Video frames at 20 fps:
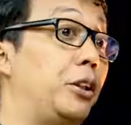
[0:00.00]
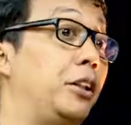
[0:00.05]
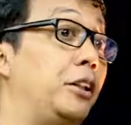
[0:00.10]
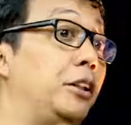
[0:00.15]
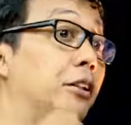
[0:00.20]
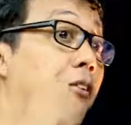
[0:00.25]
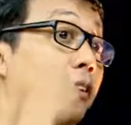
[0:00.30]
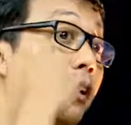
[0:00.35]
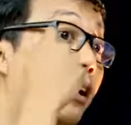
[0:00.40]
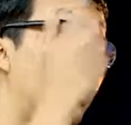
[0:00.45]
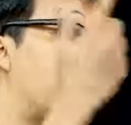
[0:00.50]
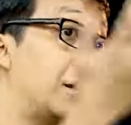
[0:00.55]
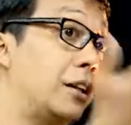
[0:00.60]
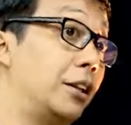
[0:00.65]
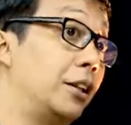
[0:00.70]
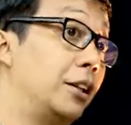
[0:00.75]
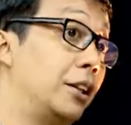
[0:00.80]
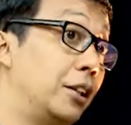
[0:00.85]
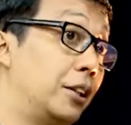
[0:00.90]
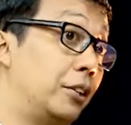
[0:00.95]
diserang
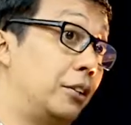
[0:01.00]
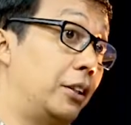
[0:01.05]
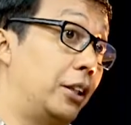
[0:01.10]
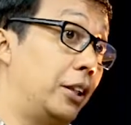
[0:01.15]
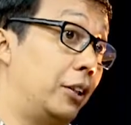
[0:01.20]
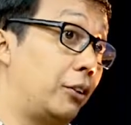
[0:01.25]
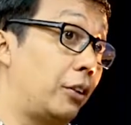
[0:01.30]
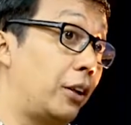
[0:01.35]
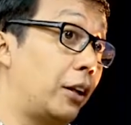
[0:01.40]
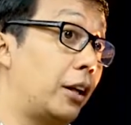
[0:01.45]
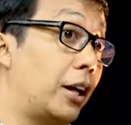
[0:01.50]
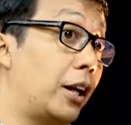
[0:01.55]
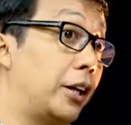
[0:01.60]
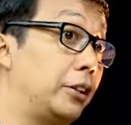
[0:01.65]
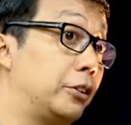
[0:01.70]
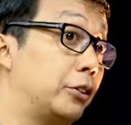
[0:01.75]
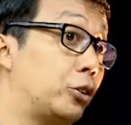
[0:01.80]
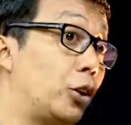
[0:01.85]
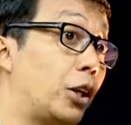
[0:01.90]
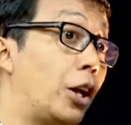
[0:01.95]
oleh orang lain
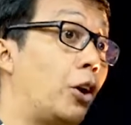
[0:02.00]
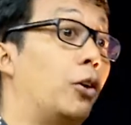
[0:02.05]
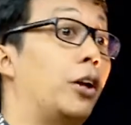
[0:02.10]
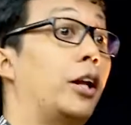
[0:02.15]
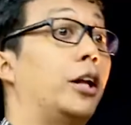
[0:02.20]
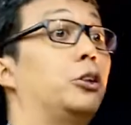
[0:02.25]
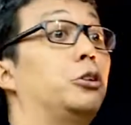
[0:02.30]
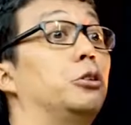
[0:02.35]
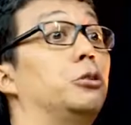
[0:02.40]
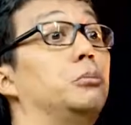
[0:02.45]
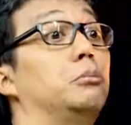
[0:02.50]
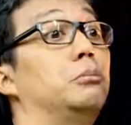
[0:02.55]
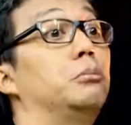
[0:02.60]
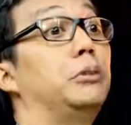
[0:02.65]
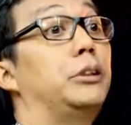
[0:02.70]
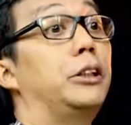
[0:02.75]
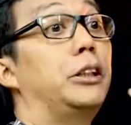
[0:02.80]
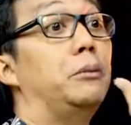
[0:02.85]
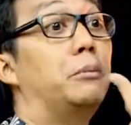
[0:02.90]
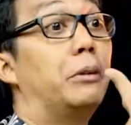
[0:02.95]
seolah-olah itu
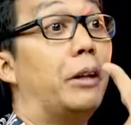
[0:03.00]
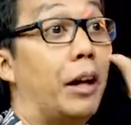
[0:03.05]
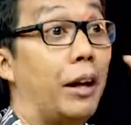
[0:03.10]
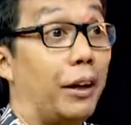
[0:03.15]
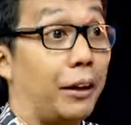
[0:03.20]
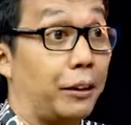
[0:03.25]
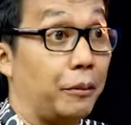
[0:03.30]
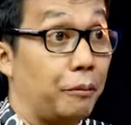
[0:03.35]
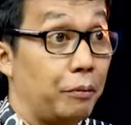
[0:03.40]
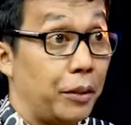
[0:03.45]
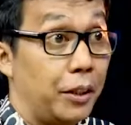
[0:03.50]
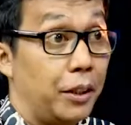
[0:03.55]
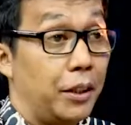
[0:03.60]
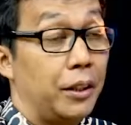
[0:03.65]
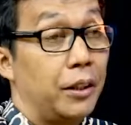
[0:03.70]
menjadi benar. Hmm.